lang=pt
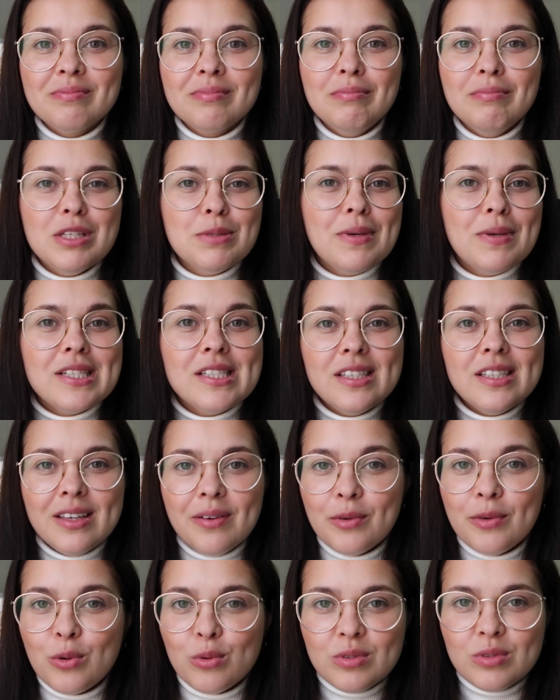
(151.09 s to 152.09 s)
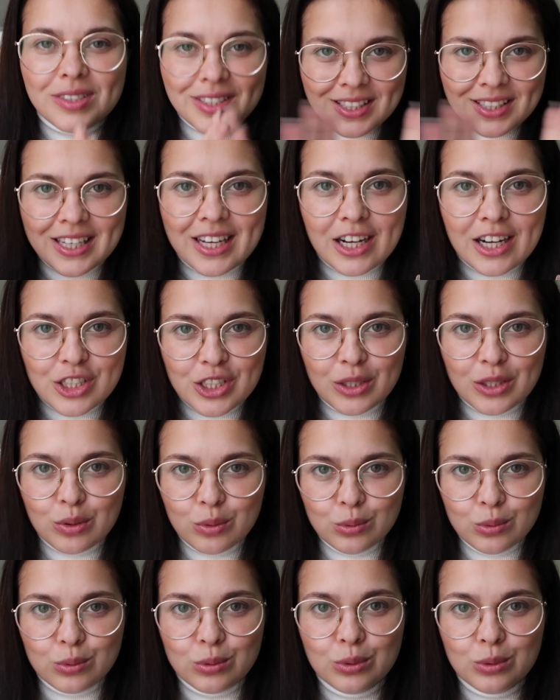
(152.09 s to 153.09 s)
Mesmo assim eu consegui encaixar
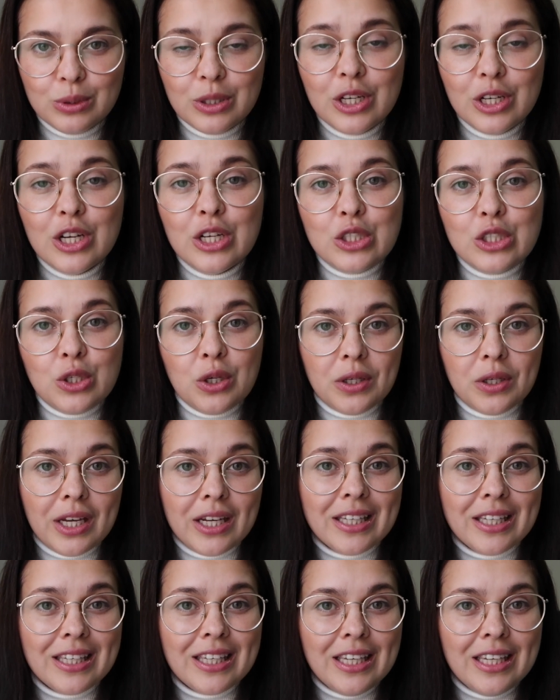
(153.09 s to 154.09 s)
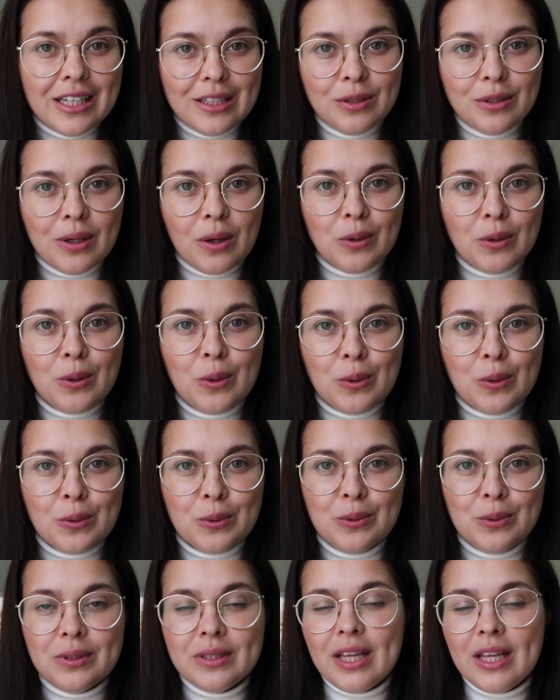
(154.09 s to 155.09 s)
tudo, só que aquilo ao
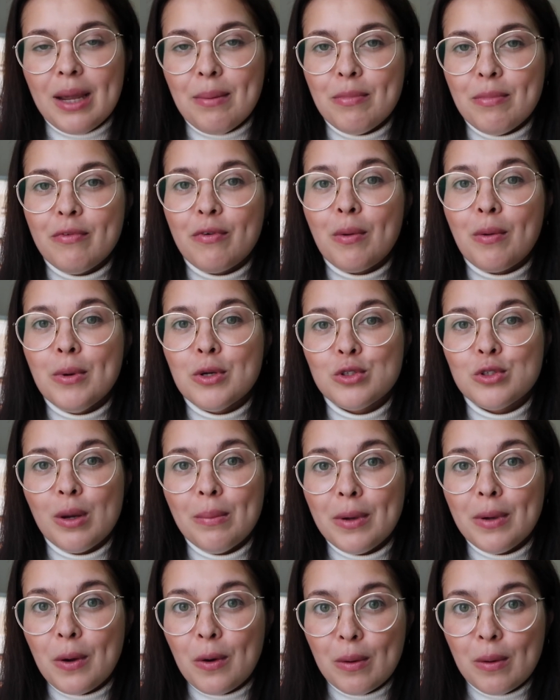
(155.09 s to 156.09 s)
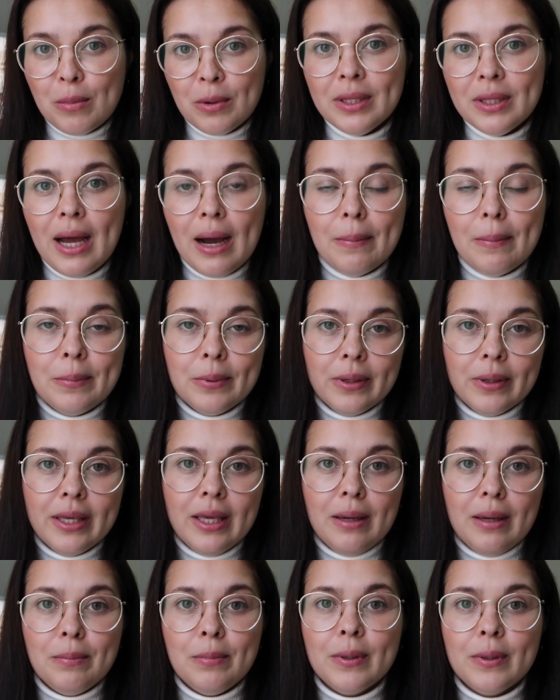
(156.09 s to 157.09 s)
longo do tempo começou a me incomodar. Por
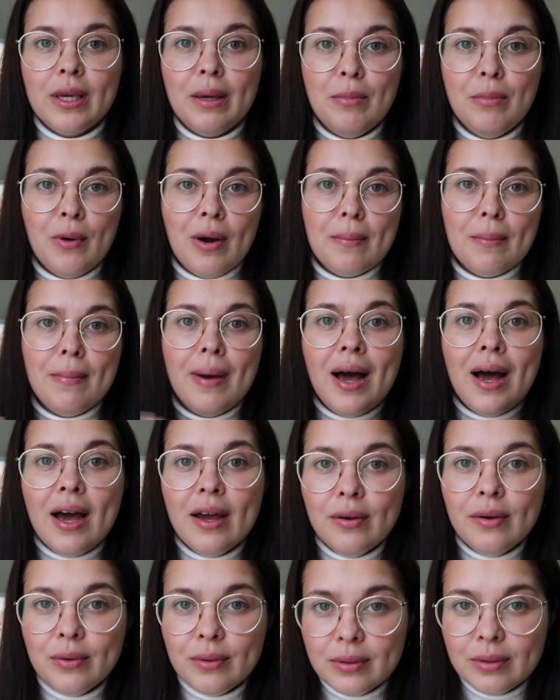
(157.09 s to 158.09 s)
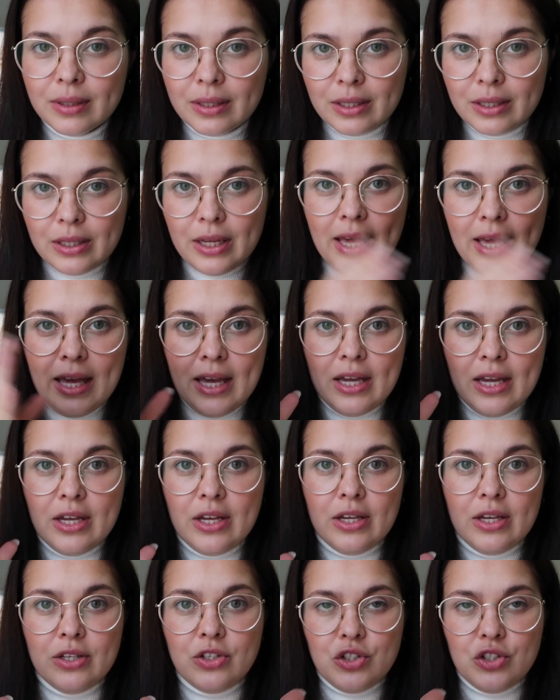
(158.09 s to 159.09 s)
quê? Porque meu armário
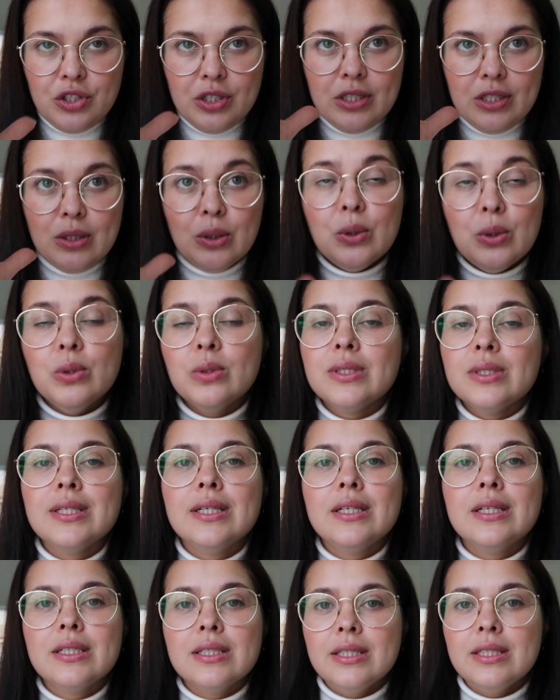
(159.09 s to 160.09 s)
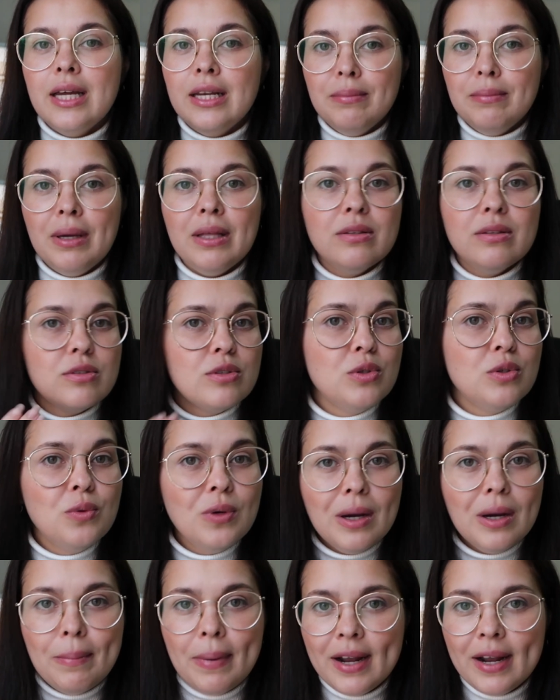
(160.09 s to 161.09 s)
é, de louças e alimentos
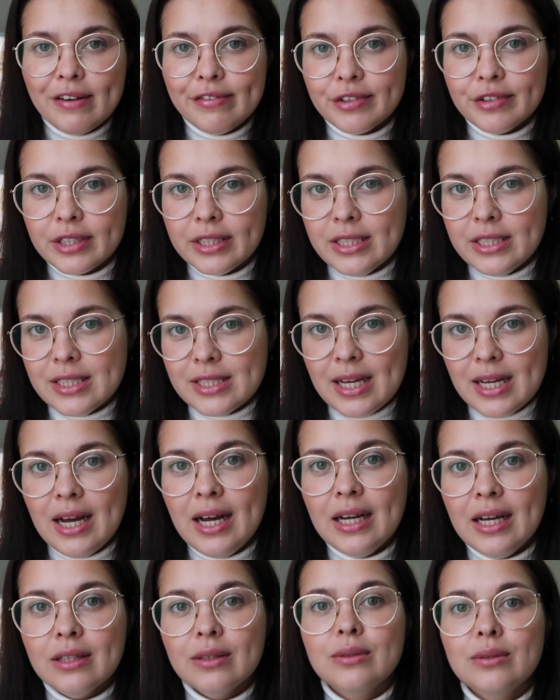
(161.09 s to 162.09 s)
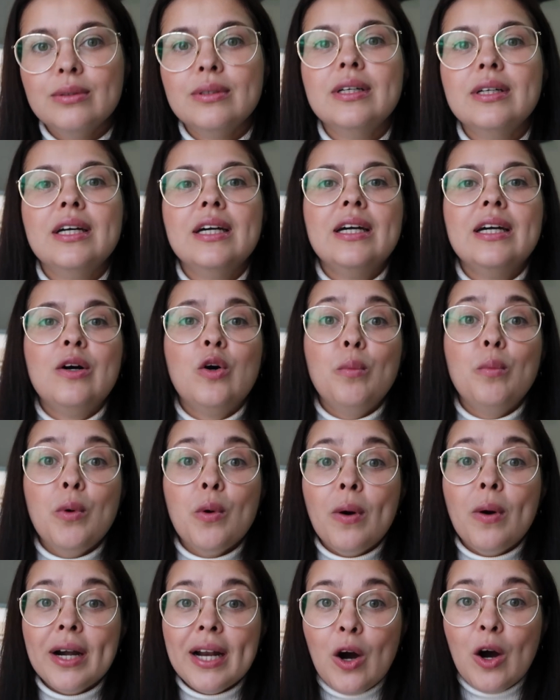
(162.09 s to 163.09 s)
nunca parava organizado,
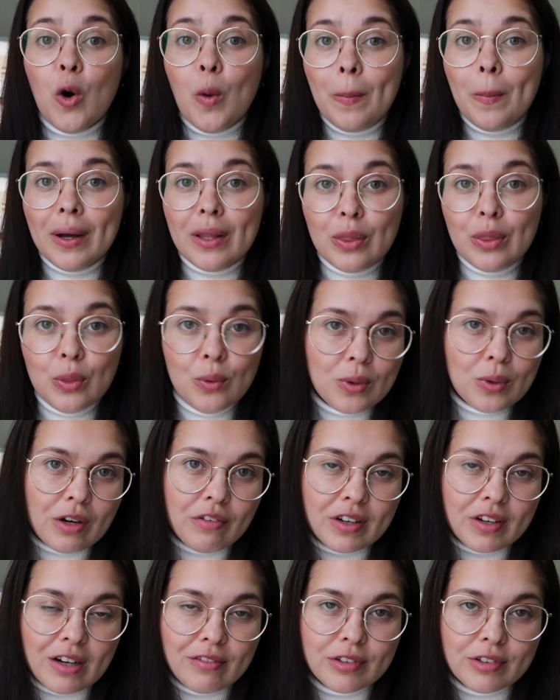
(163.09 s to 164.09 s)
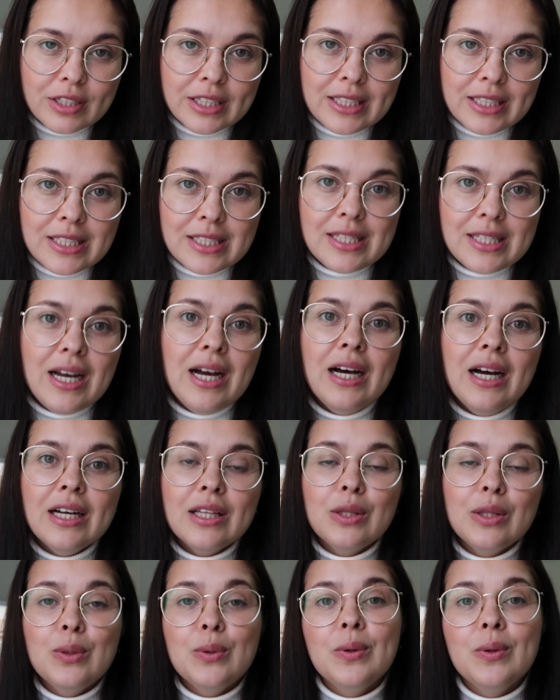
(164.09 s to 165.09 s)
meu guarda-roupa nunca ficava
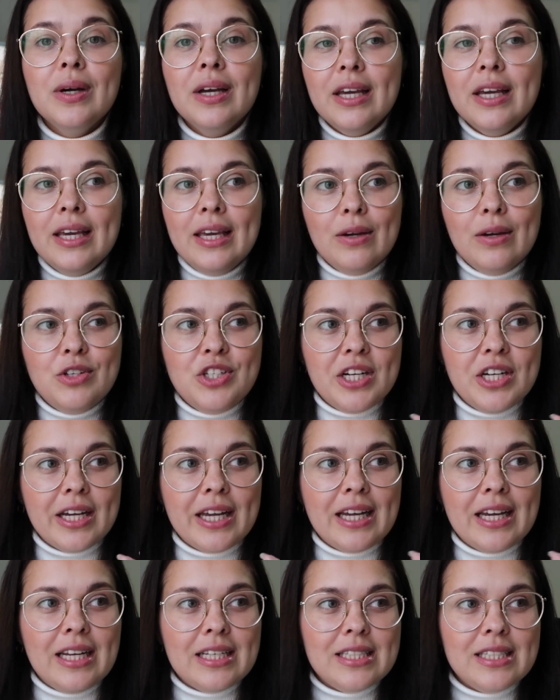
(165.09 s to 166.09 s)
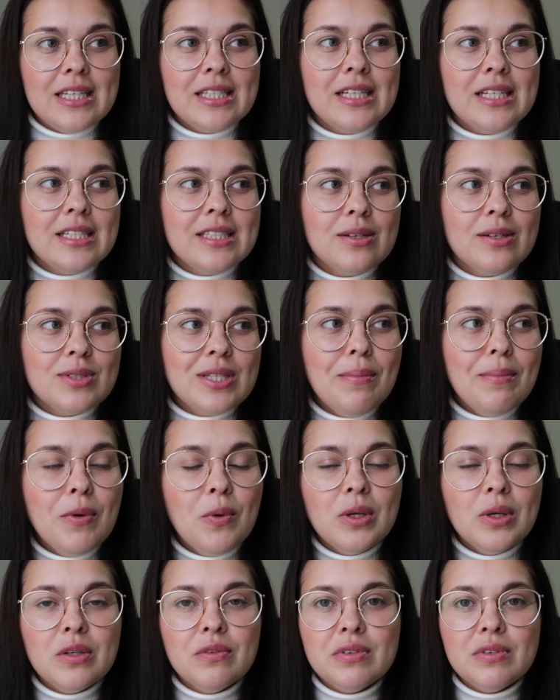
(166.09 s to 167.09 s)
organizado, eu tinha aquela sensação, sabe
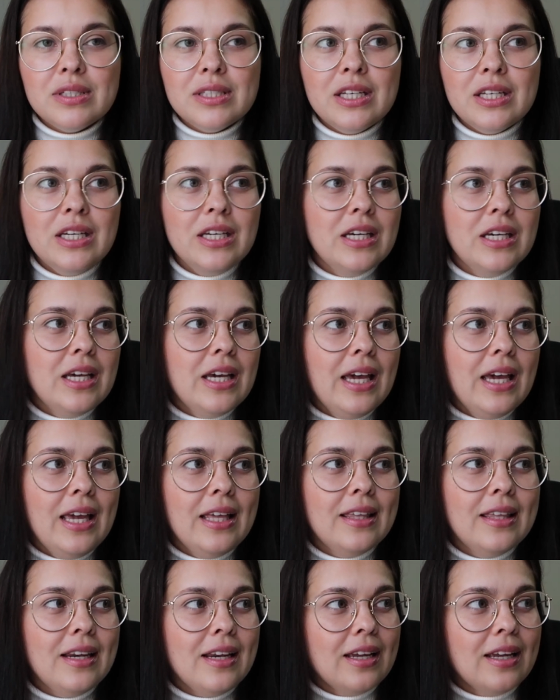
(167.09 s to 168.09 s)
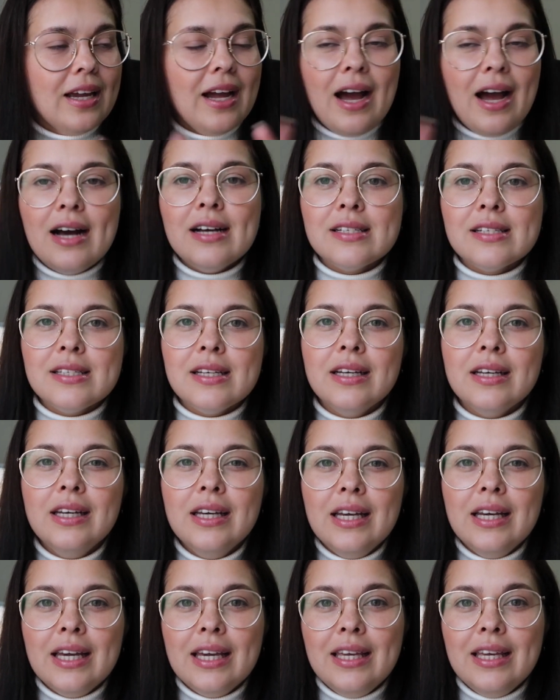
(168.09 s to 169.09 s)
quando você entra em casa
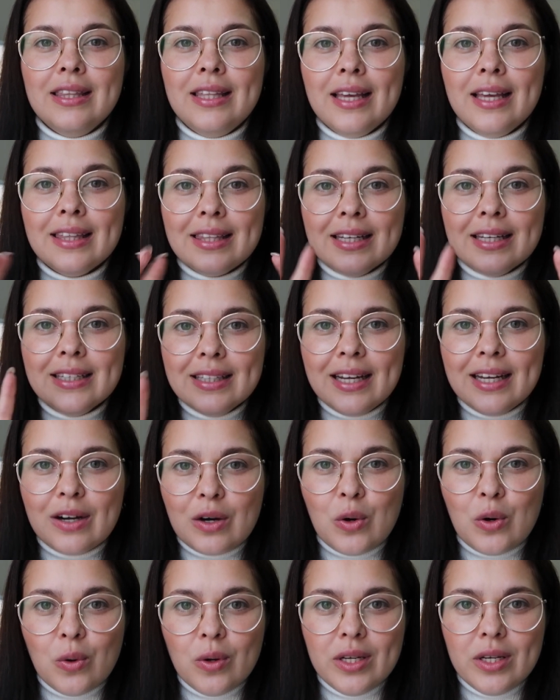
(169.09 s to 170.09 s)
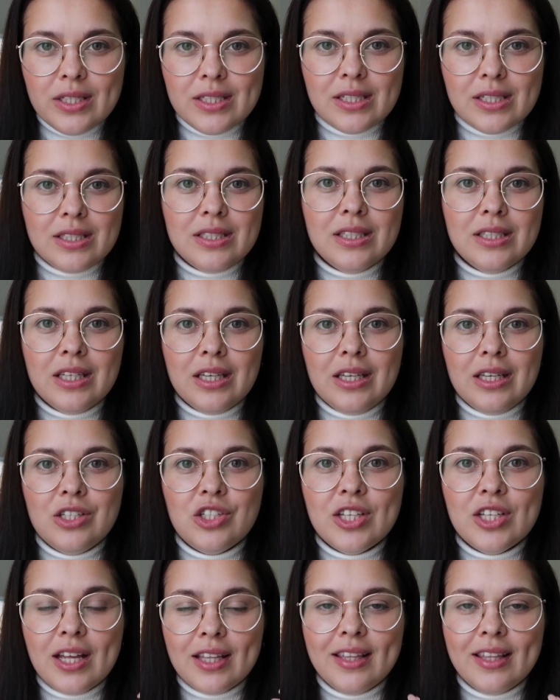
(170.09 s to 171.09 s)
que tem tanta coisa assim que
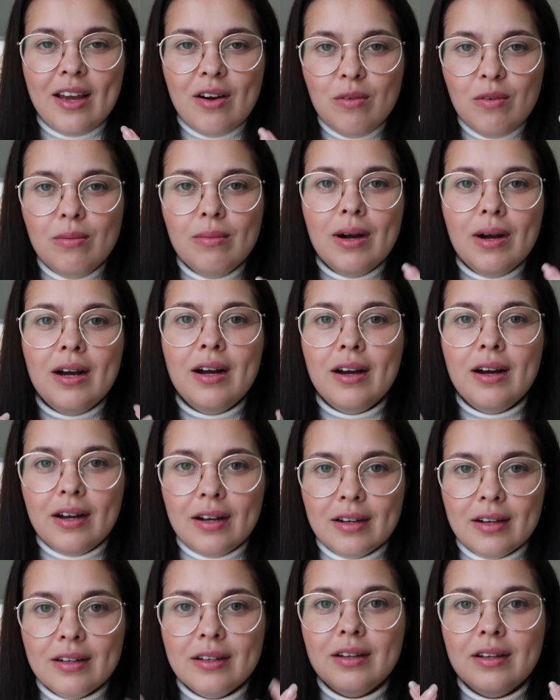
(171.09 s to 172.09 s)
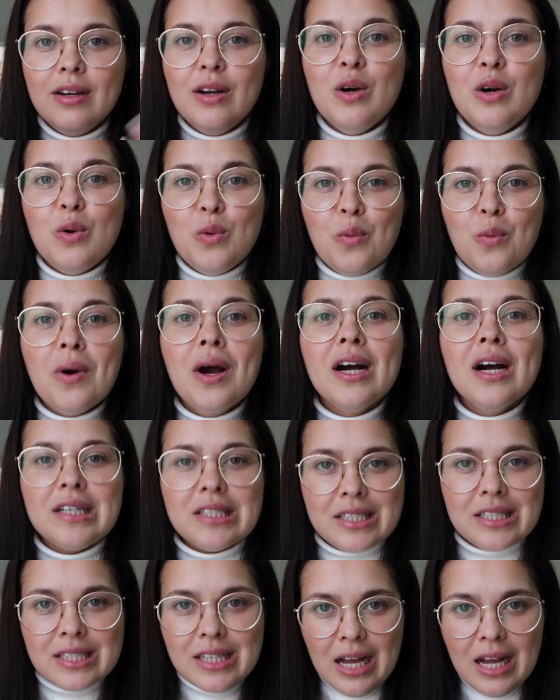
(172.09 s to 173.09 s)
te dá até uma, um
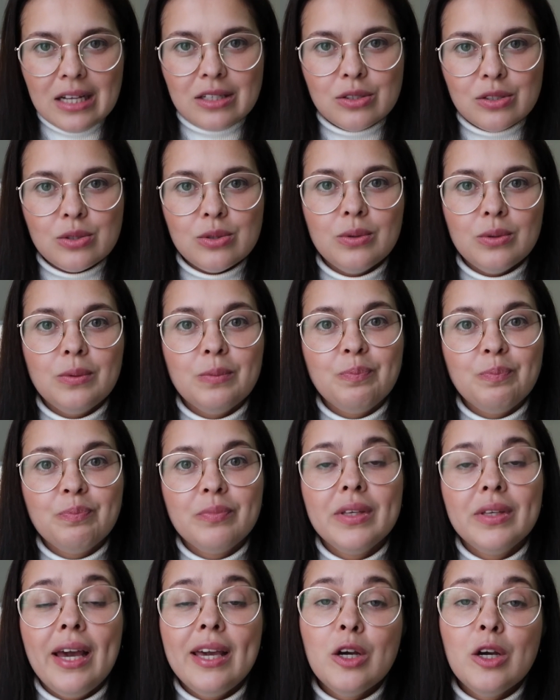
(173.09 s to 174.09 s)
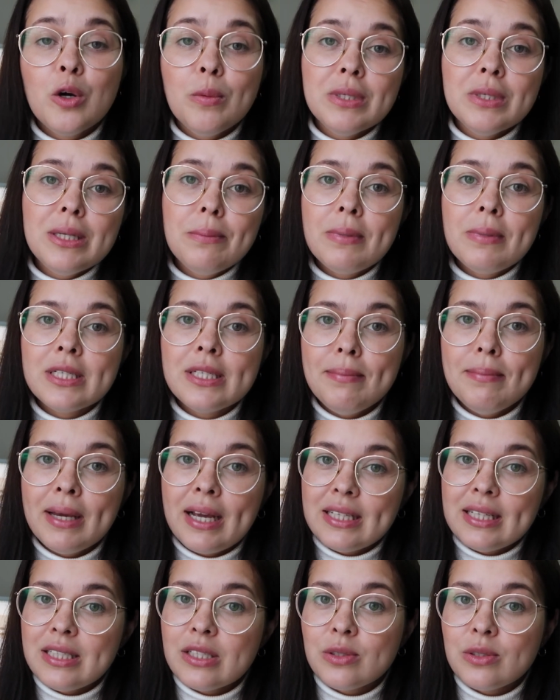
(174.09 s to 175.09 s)
cansaço? E aí eu comecei a perceber
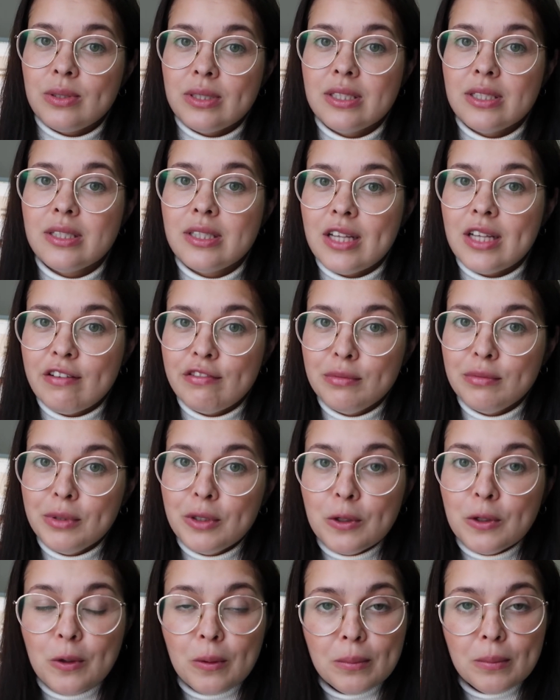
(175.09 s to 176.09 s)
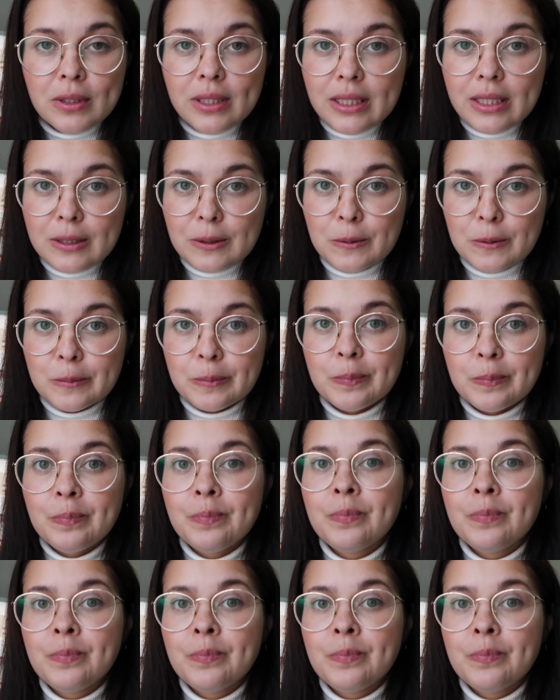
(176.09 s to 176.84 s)
que essas coisas estavam me incomodando.